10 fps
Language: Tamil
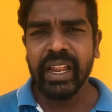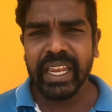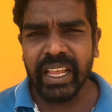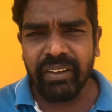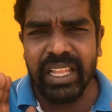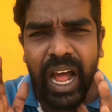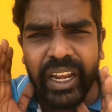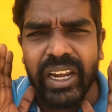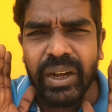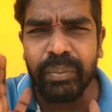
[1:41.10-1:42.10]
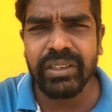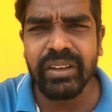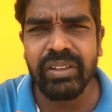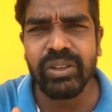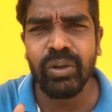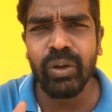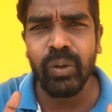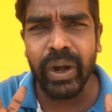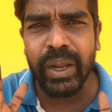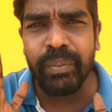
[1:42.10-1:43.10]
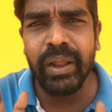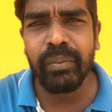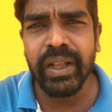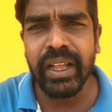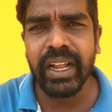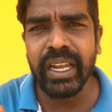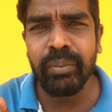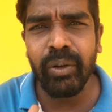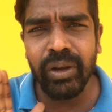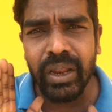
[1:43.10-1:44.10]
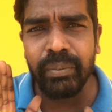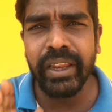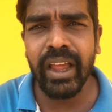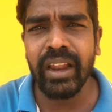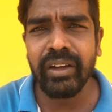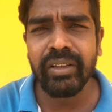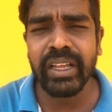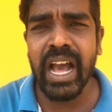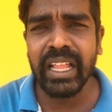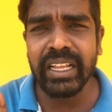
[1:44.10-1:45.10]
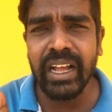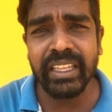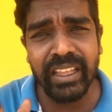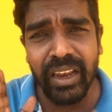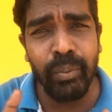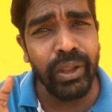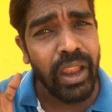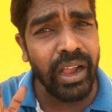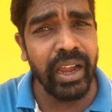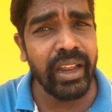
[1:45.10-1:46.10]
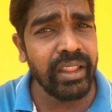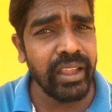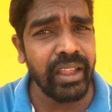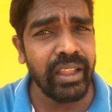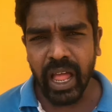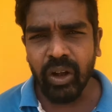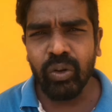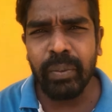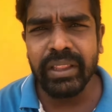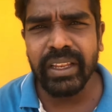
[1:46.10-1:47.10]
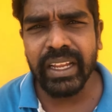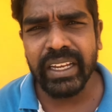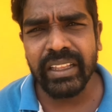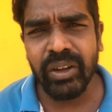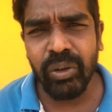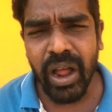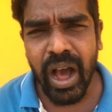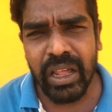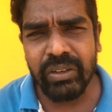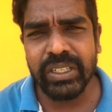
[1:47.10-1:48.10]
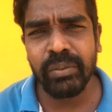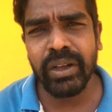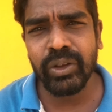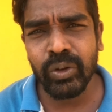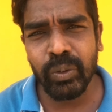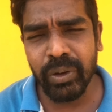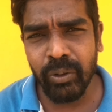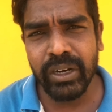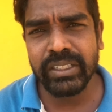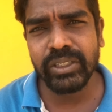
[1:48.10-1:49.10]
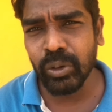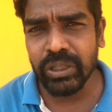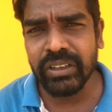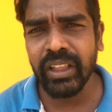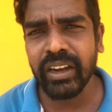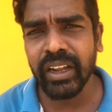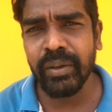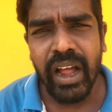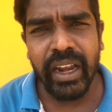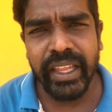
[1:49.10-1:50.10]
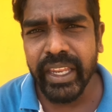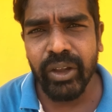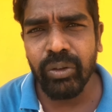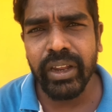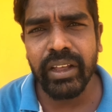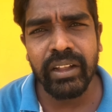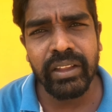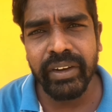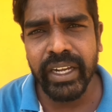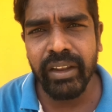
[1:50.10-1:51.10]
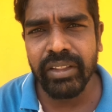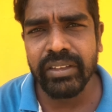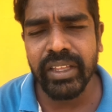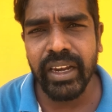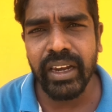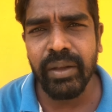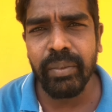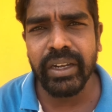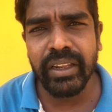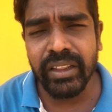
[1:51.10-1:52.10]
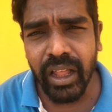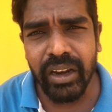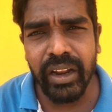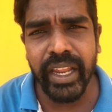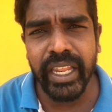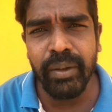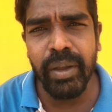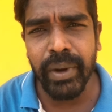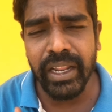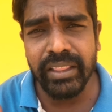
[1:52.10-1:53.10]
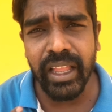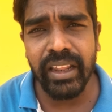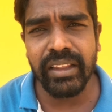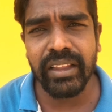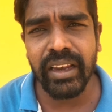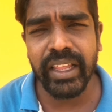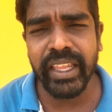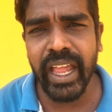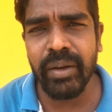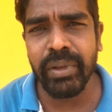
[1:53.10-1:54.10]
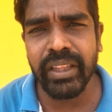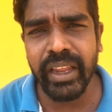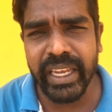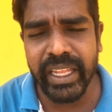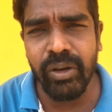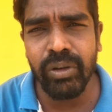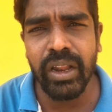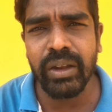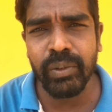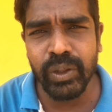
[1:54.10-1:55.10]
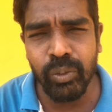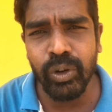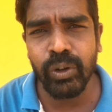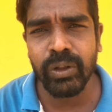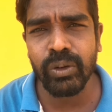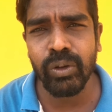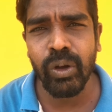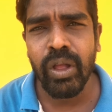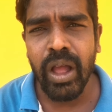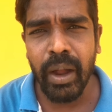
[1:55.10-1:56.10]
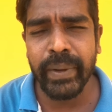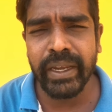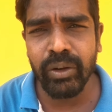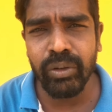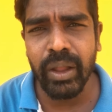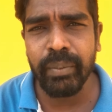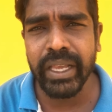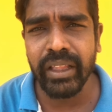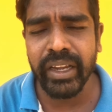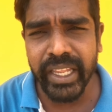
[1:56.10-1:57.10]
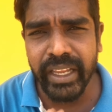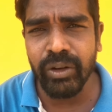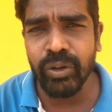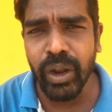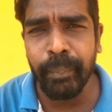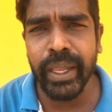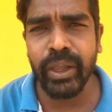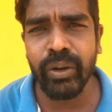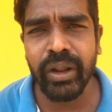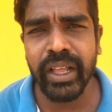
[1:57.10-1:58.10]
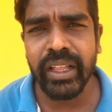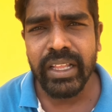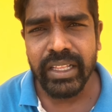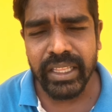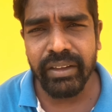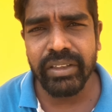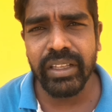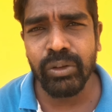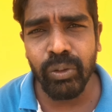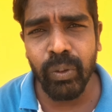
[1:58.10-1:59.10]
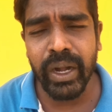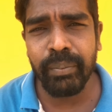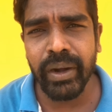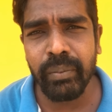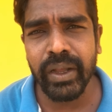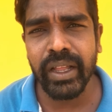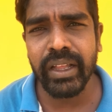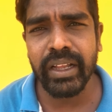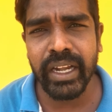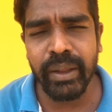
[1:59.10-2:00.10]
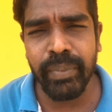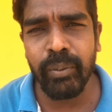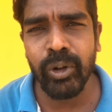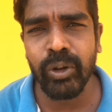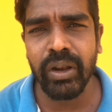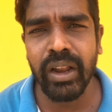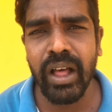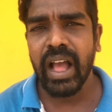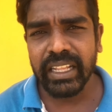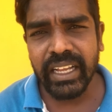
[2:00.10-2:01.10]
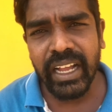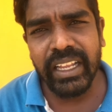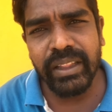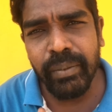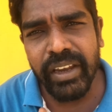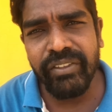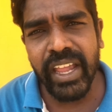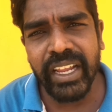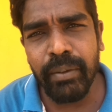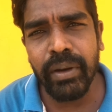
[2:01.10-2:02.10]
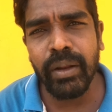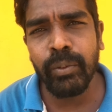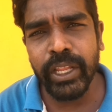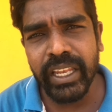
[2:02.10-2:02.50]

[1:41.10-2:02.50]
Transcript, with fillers: நீங்க வந்து ஹண்ட்ரட் பர்சன்ட் வந்து உங்களோட உழைப்பை நம்புங்க கண்டிப்பா ஒரு நாள் பெரிய ஆள் ஆயிடுவீங்க அதுக்காக இதெல்லாம் போய் லாக் ஆயிடாதீங்க நான் கூட பாத்தீங்கன்னா கிட்டத்தட்ட ஒரு ஆறு வருஷமா யூடியூப்ல உழைச்சு தோத்துட்டு தான் இருக்கேன் ஆனால் இனி கூட எனக்கு அந்த வெற்றி வந்து சேரல பட் இருந்தாலும் நான் என்றைக்குமே மனம் தளர்ந்தில்லை ஏன்னு பார்த்தீங்கன்னா இன்னைக்குனா ஒரு நாள் நம்ம வந்து முன்னுக்கு வந்துடும் அப்படின்ற ஒரு நம்பிக்கை தான் நீங்களும் நம்பிக்கையோட தயவு செய்து உங்கள் உழைப்ப நம்புங்க கண்டிப்பாக முன்னுக்கு வரலாம் அதுக்காக இந்த மாதிரி ஃபேக் ஆப்லாம் போய்